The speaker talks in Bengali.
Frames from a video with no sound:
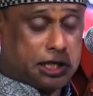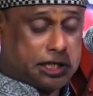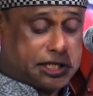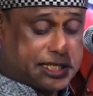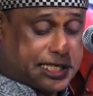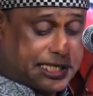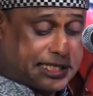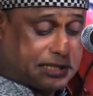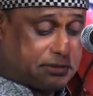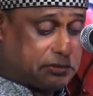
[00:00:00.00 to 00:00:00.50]

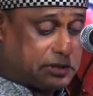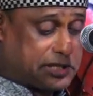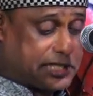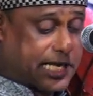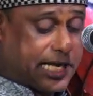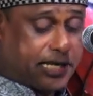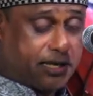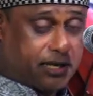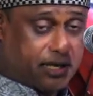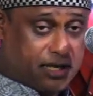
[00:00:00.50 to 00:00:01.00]
স্টেজে
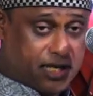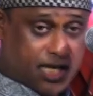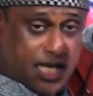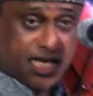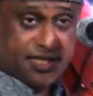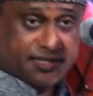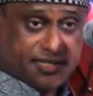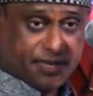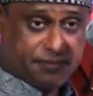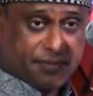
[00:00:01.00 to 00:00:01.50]
উঠটাই কয়
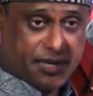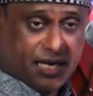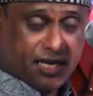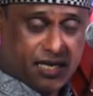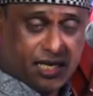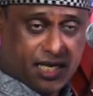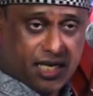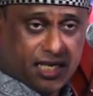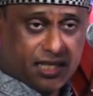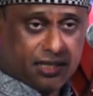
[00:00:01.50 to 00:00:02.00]
এই সামরা
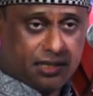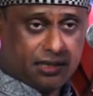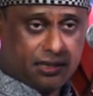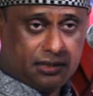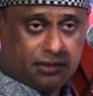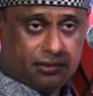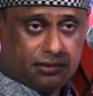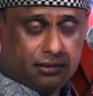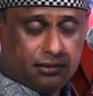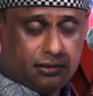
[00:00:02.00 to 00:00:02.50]
এই
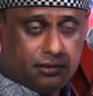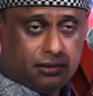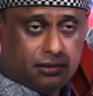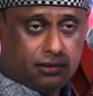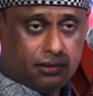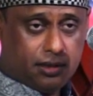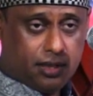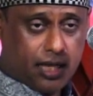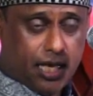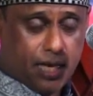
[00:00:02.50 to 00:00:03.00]

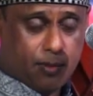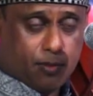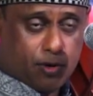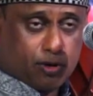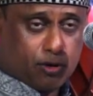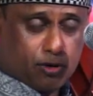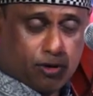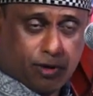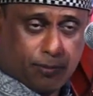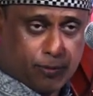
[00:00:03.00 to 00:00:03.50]
এমন
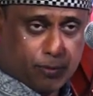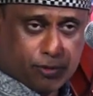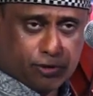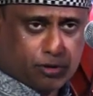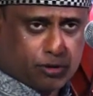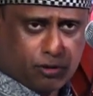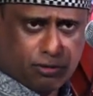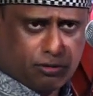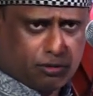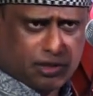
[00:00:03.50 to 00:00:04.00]
কোনো
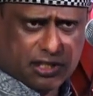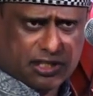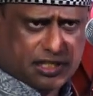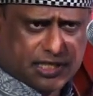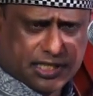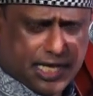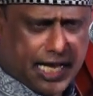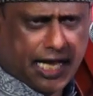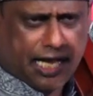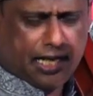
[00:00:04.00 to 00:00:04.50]
প্রশ্ন করিস
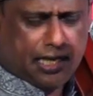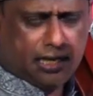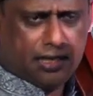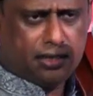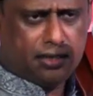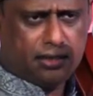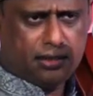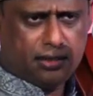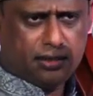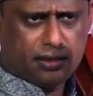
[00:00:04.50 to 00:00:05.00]
না
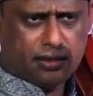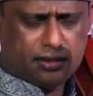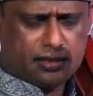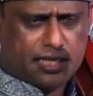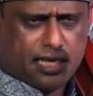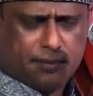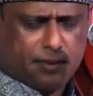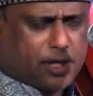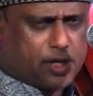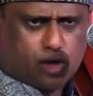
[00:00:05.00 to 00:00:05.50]

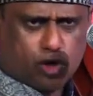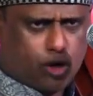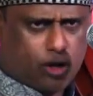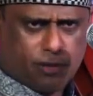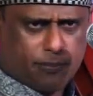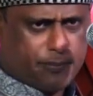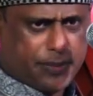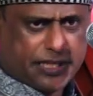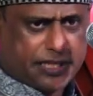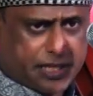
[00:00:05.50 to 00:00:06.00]
যে আমার
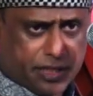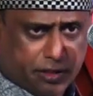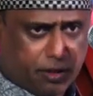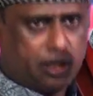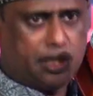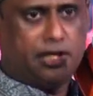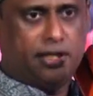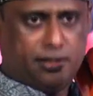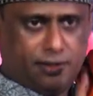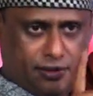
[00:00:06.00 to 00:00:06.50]
সরম পাইতে
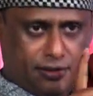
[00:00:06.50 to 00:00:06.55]
হয়